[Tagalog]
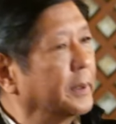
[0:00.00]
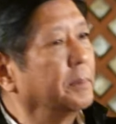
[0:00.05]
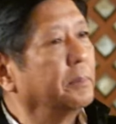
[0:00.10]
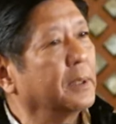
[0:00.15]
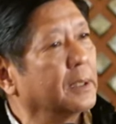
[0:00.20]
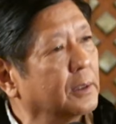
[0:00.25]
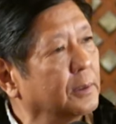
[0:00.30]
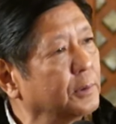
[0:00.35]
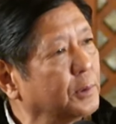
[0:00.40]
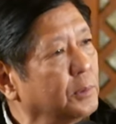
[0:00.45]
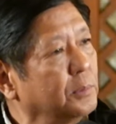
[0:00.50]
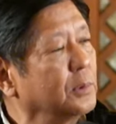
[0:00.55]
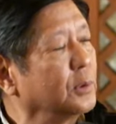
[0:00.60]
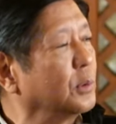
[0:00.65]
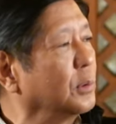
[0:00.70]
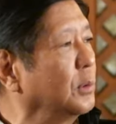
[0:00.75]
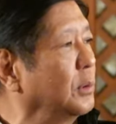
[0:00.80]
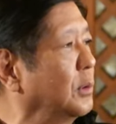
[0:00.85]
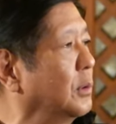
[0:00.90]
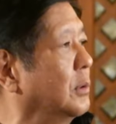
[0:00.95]
meron
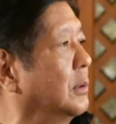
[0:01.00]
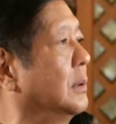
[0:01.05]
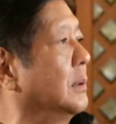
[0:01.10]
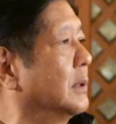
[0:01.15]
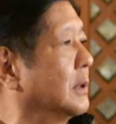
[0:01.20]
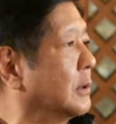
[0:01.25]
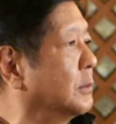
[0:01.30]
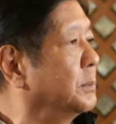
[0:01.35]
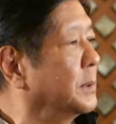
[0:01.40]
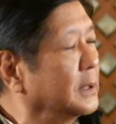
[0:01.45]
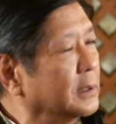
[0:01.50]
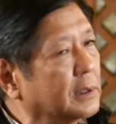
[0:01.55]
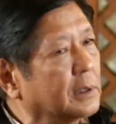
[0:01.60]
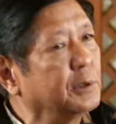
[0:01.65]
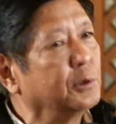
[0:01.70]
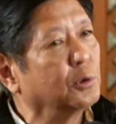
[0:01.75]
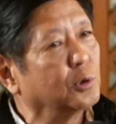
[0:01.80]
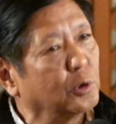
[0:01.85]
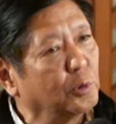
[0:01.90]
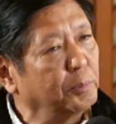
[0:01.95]
tumutulong kuminsan
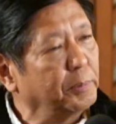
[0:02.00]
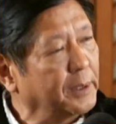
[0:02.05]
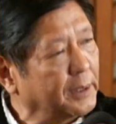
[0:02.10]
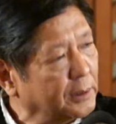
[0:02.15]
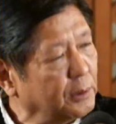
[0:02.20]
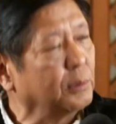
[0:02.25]
yung gobyerno